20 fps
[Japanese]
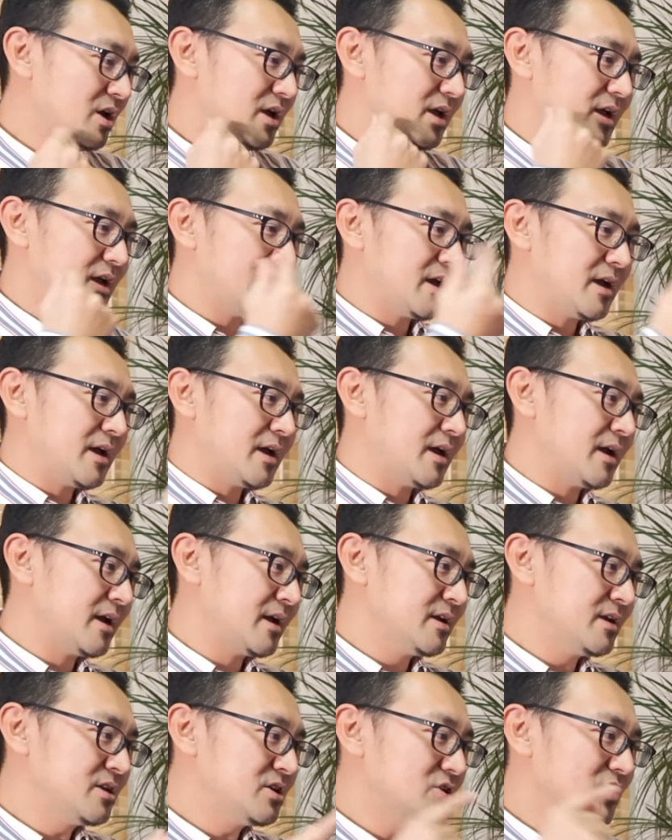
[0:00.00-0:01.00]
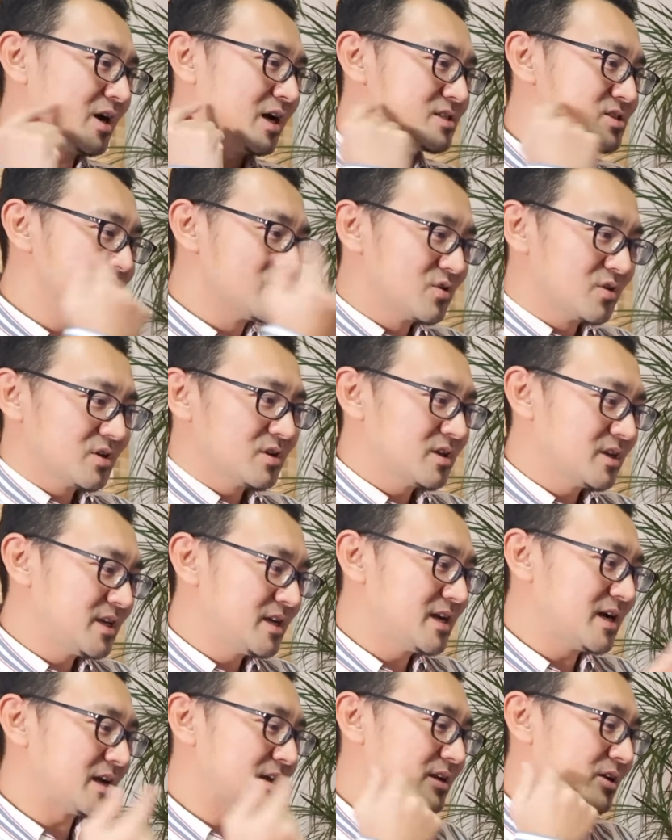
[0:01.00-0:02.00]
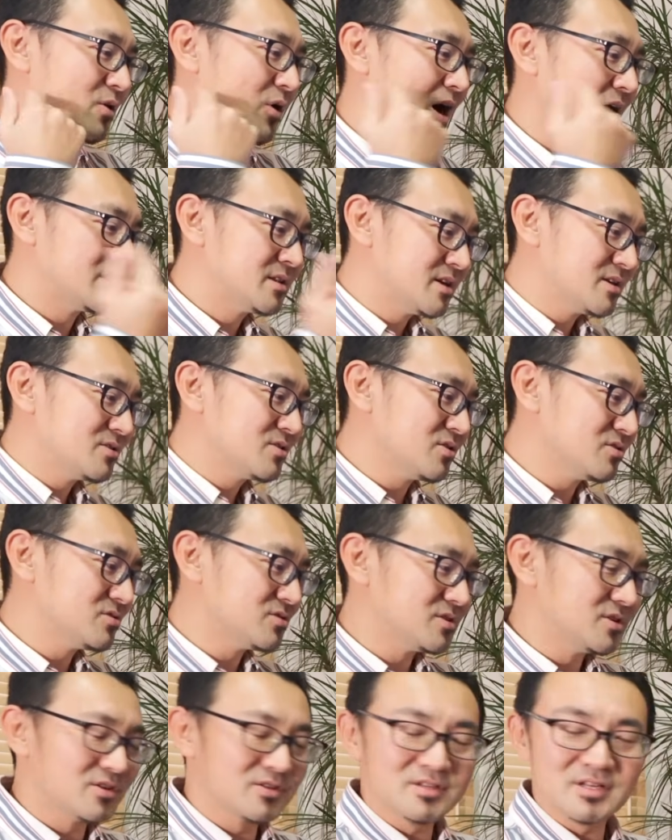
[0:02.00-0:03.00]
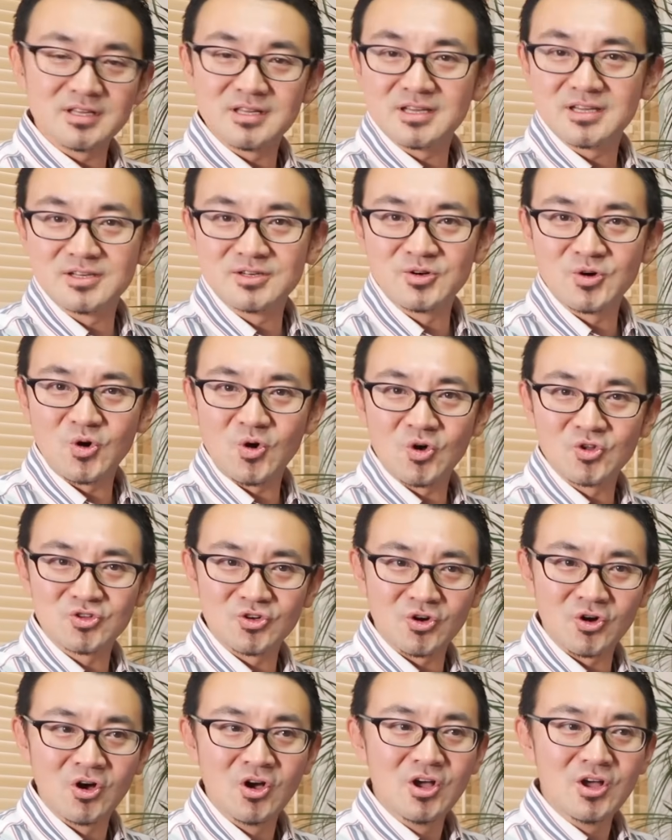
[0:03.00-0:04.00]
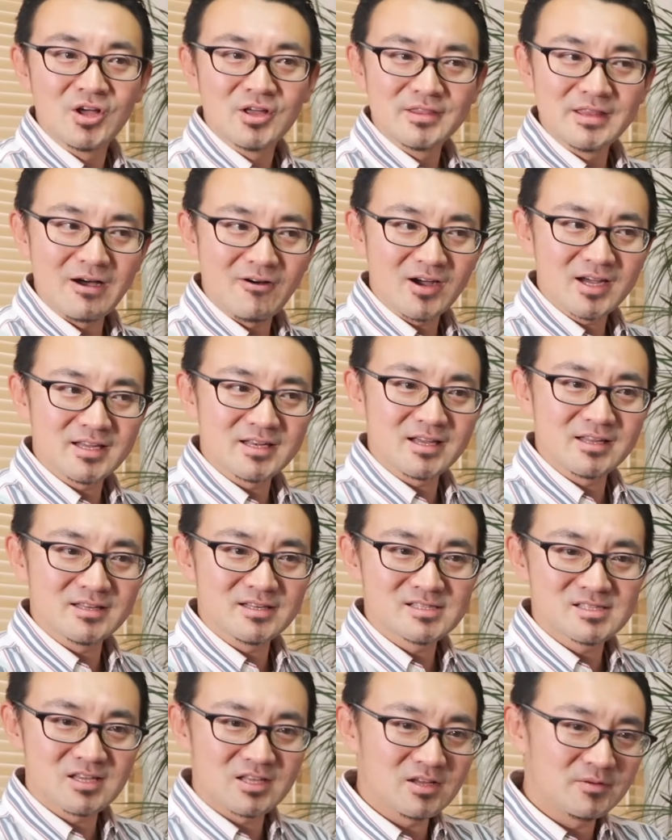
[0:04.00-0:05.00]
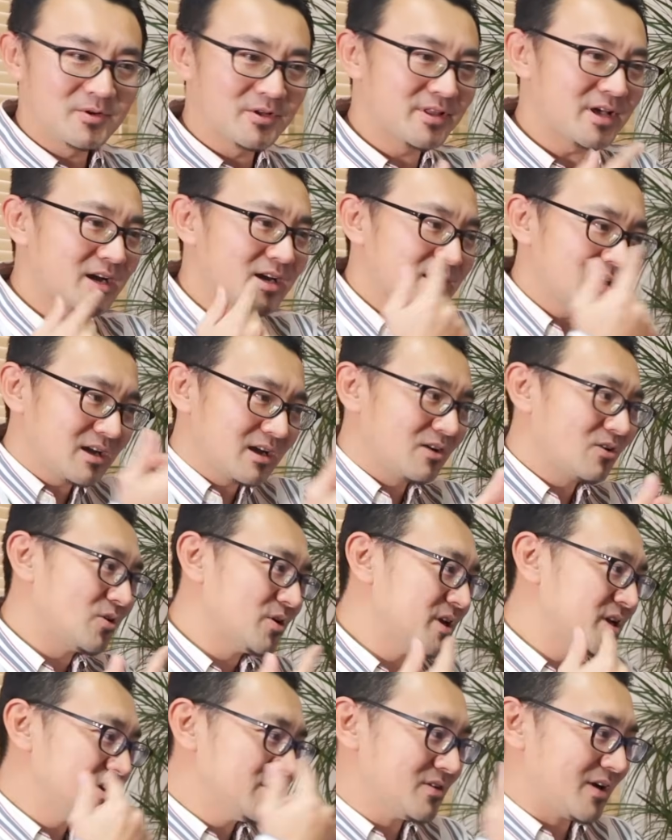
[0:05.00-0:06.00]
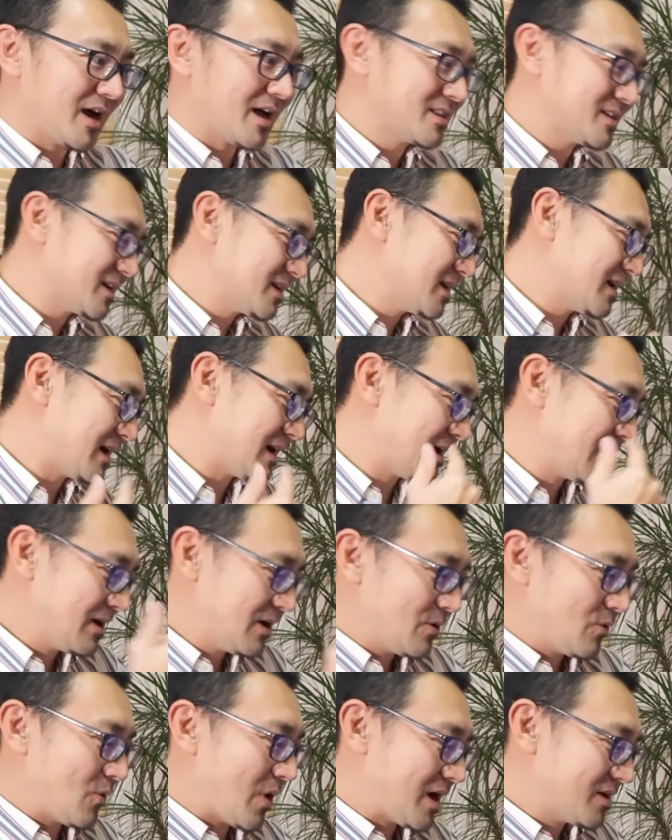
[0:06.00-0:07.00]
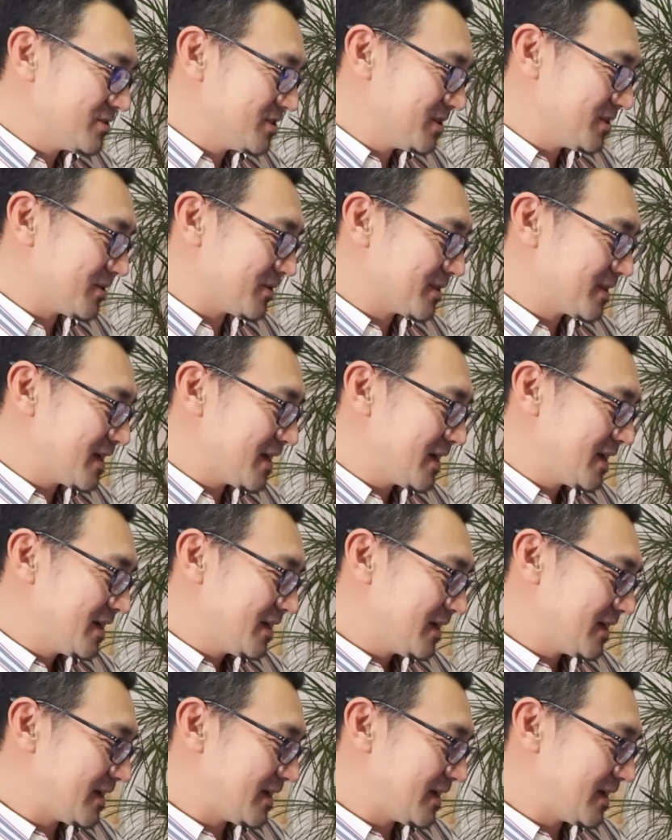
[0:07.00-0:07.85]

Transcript: えー、息を発音期間にこう当てることによってできる音なわけなんですけどもなかなかこう息の当たりが悪いので、